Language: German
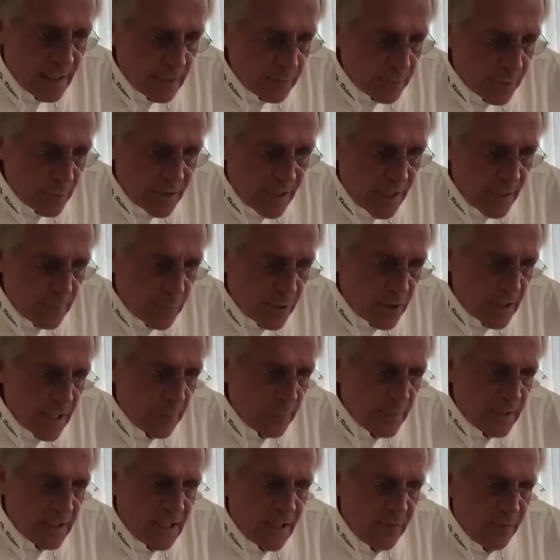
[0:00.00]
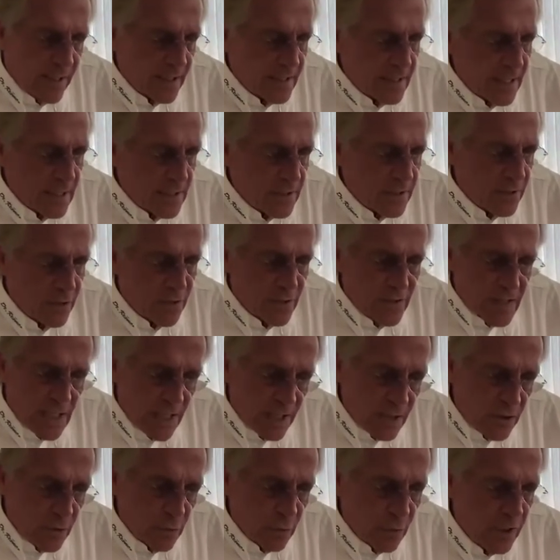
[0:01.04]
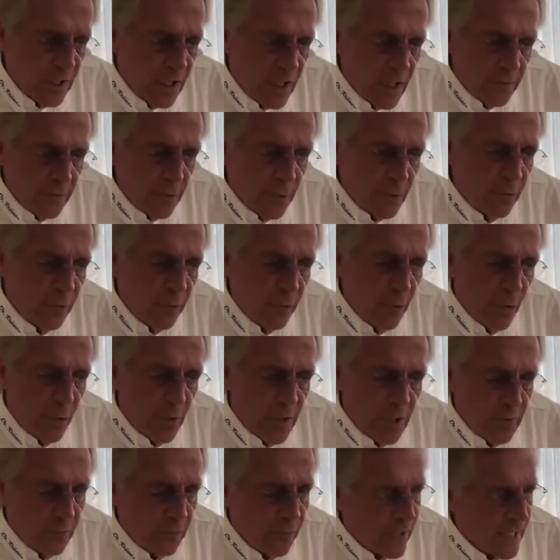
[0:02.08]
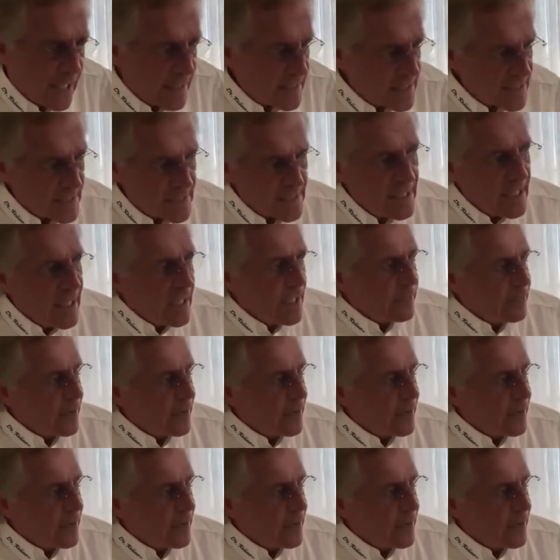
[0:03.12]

Von dem stammen die fantastischen Zeichnungen von Vögeln, Pflanzen,